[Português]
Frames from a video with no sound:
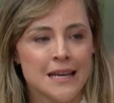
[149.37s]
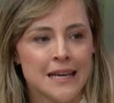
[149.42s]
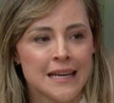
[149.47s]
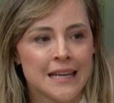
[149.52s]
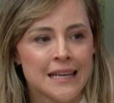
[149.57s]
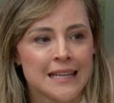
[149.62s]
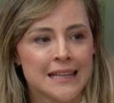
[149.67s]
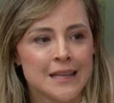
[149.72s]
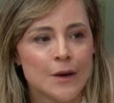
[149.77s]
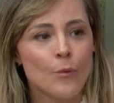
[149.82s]

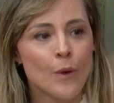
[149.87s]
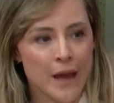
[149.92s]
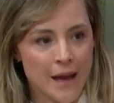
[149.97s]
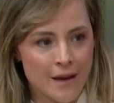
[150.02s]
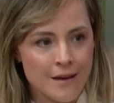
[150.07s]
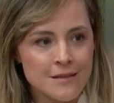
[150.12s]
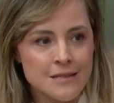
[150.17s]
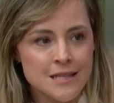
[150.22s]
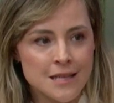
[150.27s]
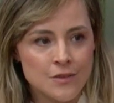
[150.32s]
É. Então é
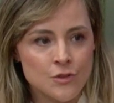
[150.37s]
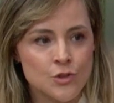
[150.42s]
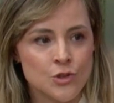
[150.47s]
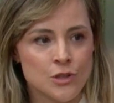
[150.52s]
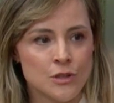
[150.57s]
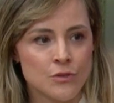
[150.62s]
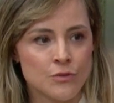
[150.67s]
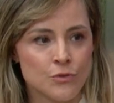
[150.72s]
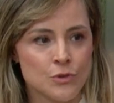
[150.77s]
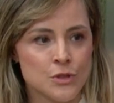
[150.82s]

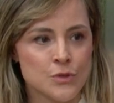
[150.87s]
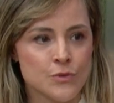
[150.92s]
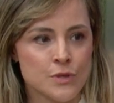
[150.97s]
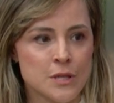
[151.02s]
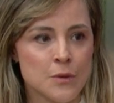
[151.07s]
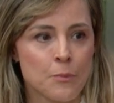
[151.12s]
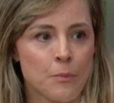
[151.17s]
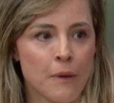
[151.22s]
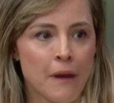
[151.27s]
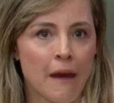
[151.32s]
cansativo. Se
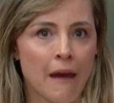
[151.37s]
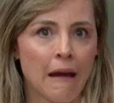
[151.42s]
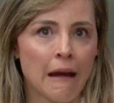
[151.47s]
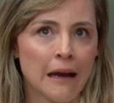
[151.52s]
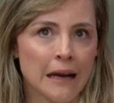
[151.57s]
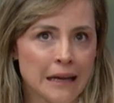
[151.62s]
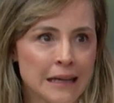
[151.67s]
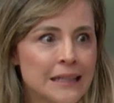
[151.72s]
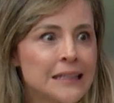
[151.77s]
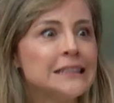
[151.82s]
você pega.
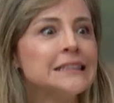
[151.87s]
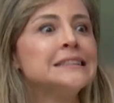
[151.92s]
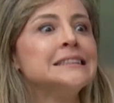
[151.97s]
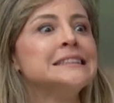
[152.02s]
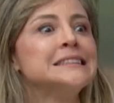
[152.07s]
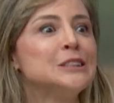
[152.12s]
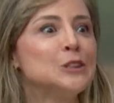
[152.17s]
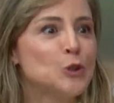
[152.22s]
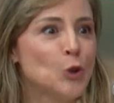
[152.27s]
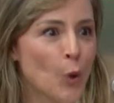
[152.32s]
10 horas, eu
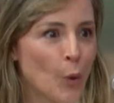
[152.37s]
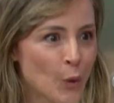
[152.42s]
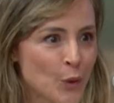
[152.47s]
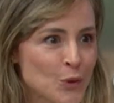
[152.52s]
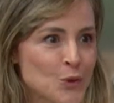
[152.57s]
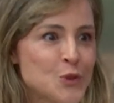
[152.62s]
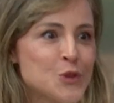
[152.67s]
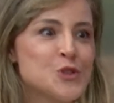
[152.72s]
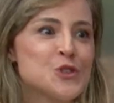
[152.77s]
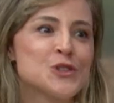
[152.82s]
acho em que Em tá
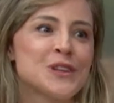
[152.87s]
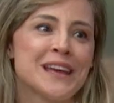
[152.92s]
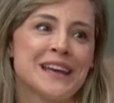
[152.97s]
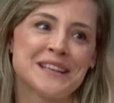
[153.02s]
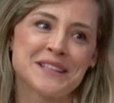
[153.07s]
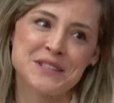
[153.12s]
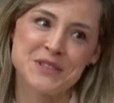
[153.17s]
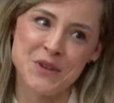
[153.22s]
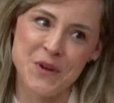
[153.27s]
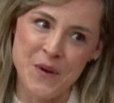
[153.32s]
torno Nossa, de 10 gente.